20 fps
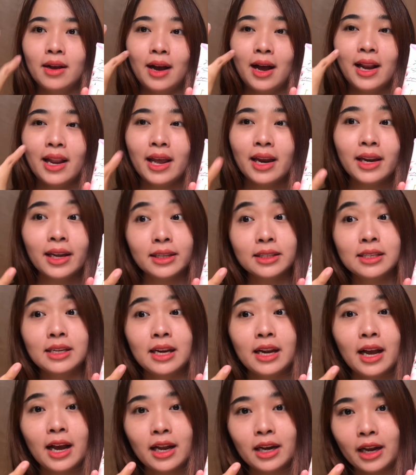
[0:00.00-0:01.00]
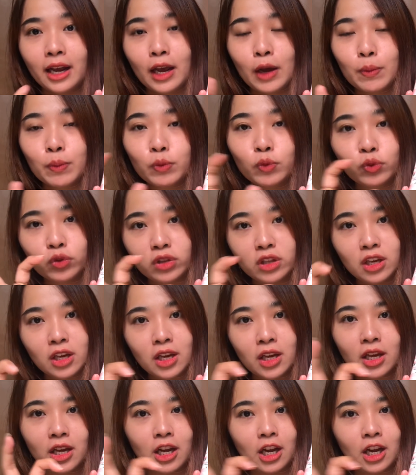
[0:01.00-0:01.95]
Kalian lihat sendiri kan kayak putih